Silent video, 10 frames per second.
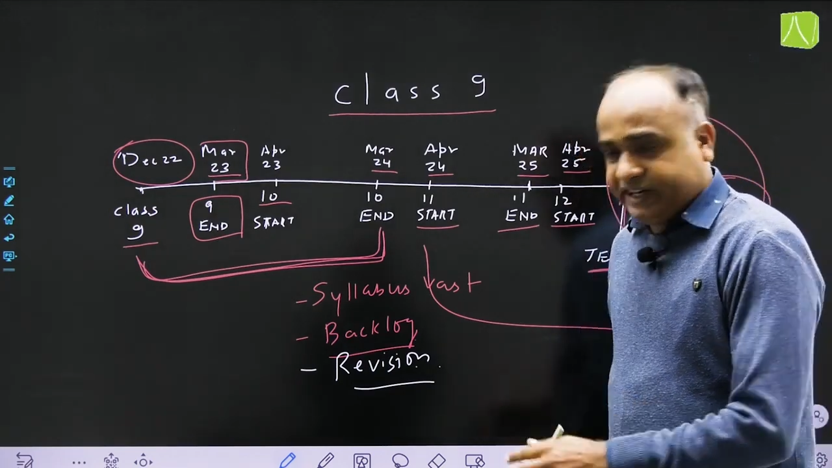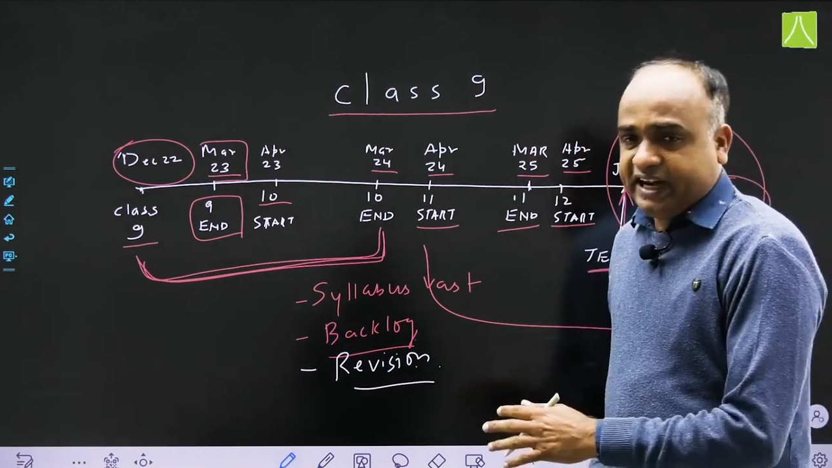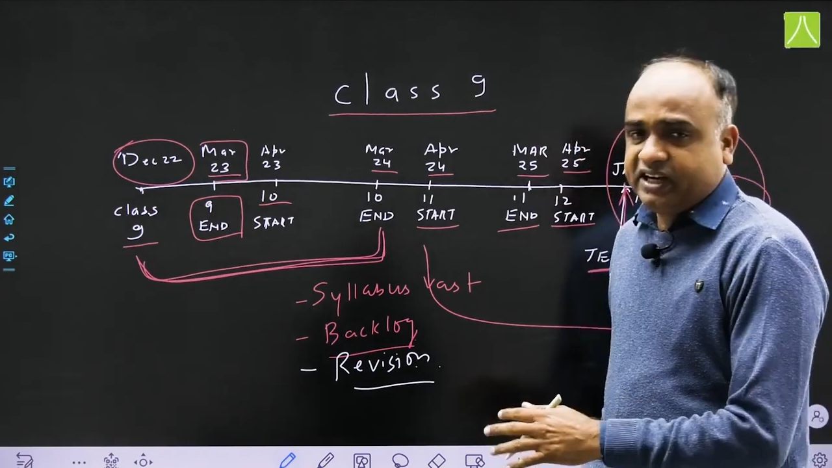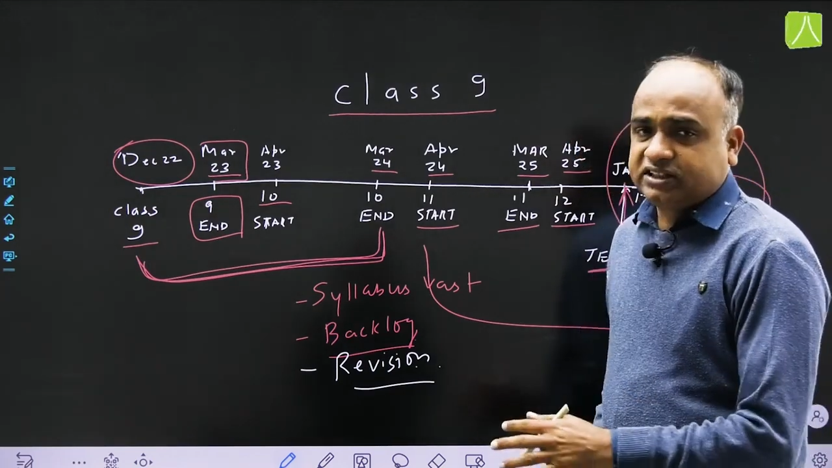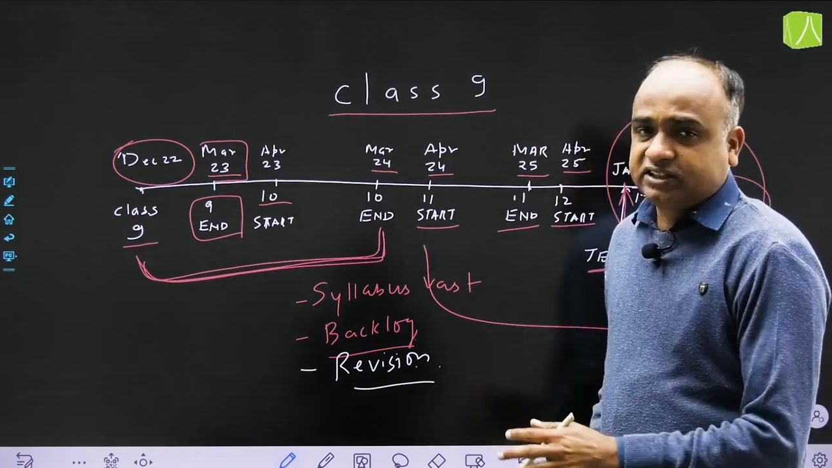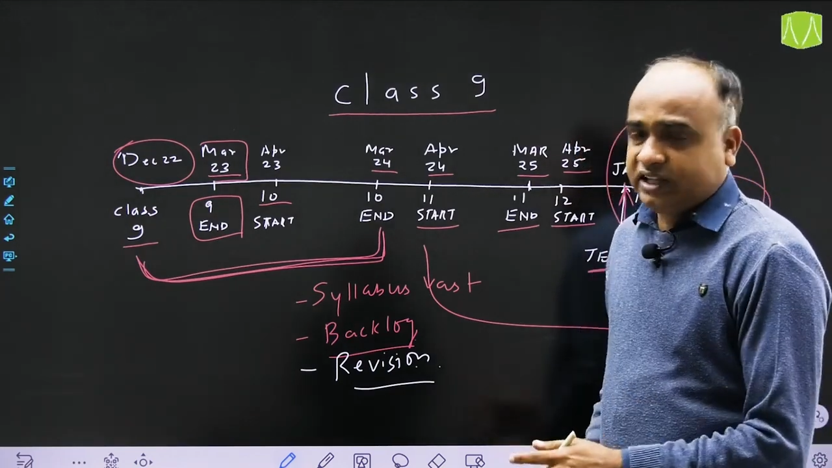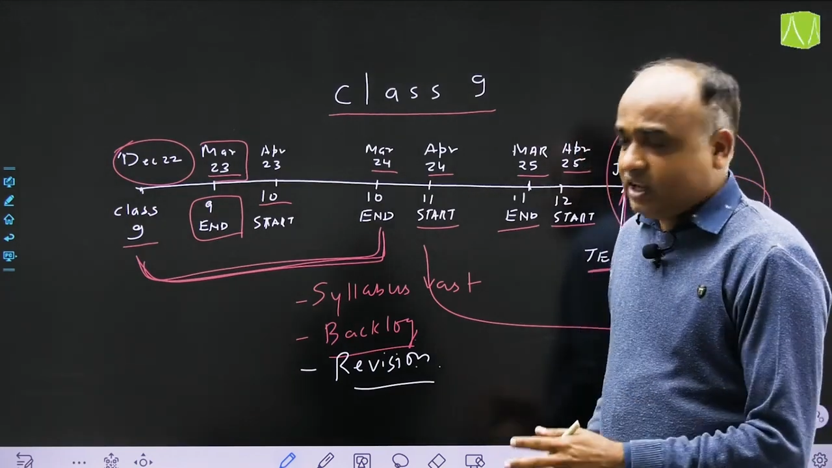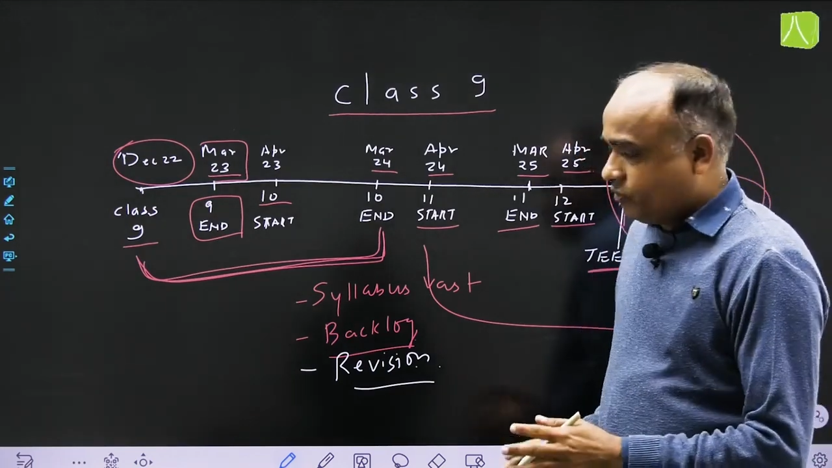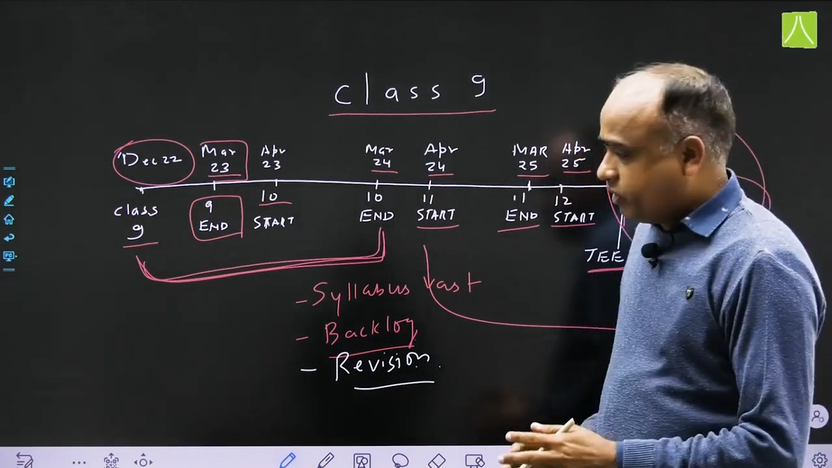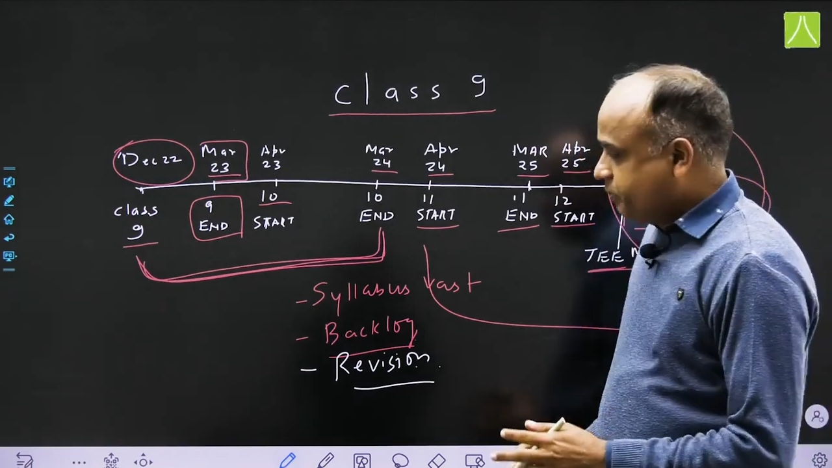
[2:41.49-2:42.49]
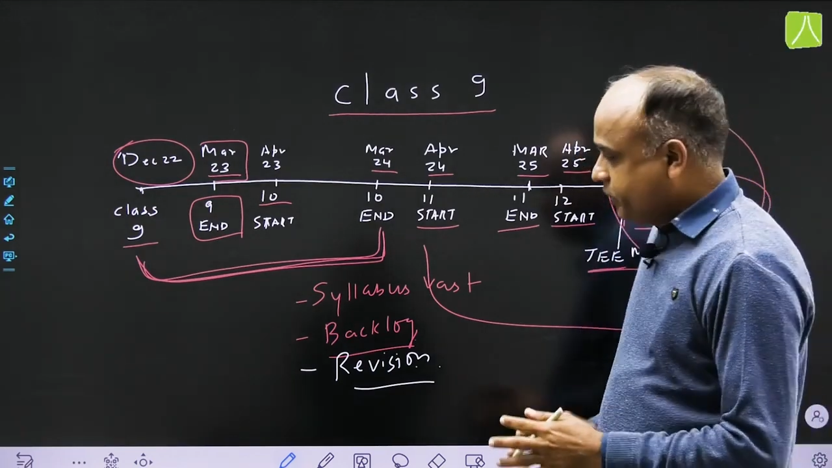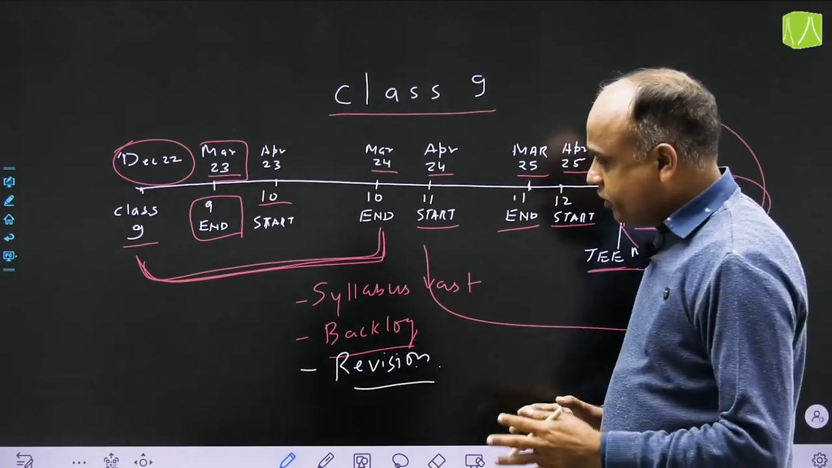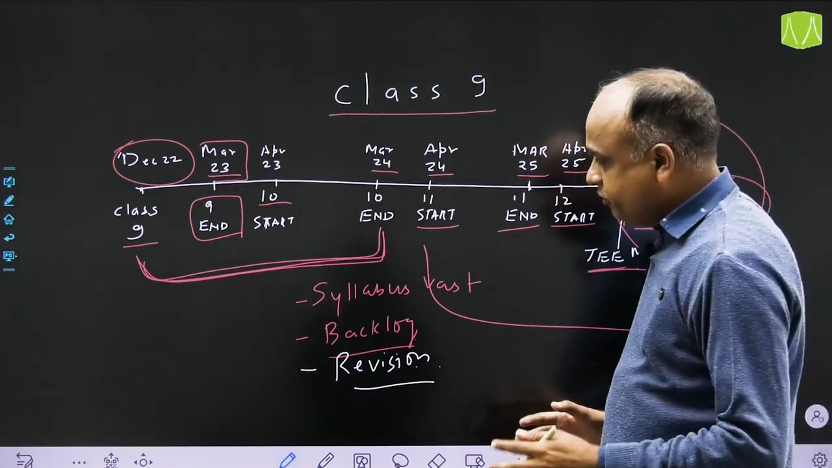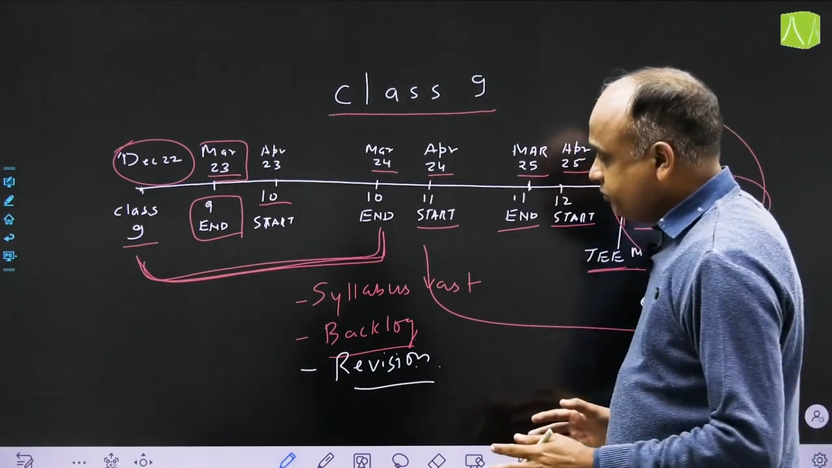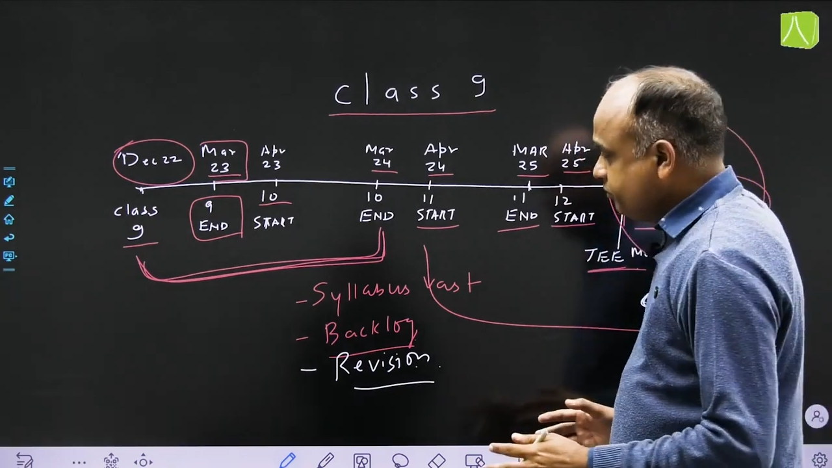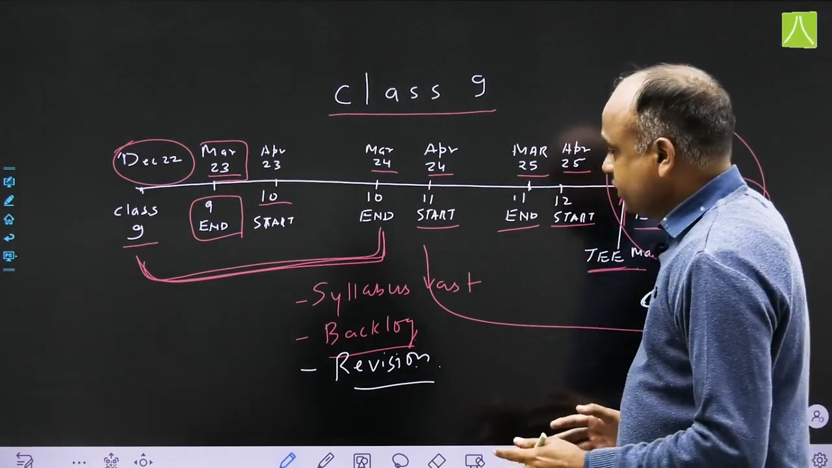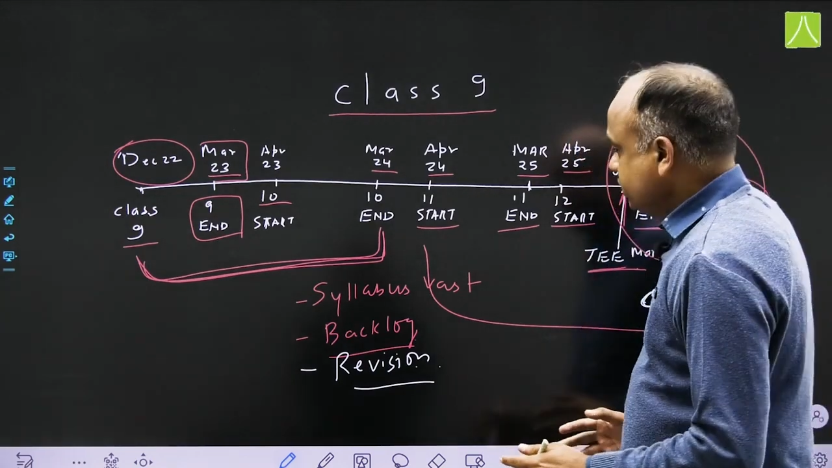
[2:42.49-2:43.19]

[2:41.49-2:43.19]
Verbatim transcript: मिटिगेट कर सकते हैं ओवर ए पीरियड ऑफ